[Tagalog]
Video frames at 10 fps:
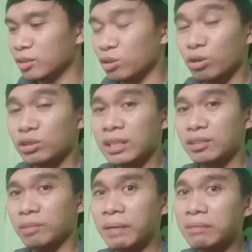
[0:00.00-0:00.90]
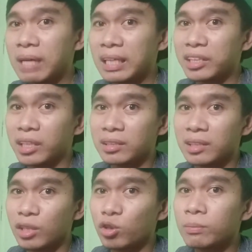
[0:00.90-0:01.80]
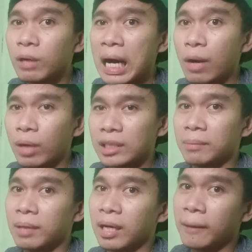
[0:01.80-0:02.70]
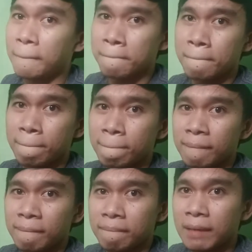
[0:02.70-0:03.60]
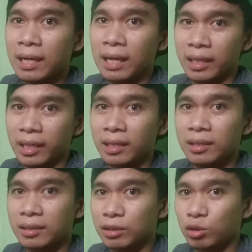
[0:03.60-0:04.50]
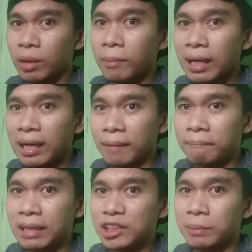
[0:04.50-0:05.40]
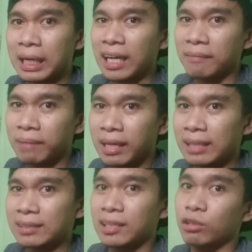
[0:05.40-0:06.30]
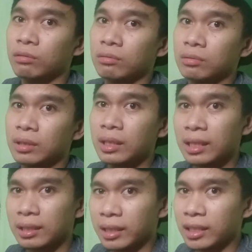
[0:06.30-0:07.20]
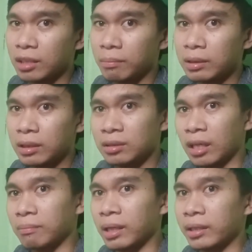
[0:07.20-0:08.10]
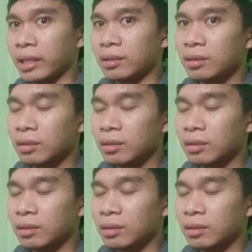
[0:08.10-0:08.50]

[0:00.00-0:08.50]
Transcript: So, si fund manager, sila yung humahawak ng mga malalaki. Yung mga malalaking funds, malalaking pera. Sila yung nag invest sa stock market.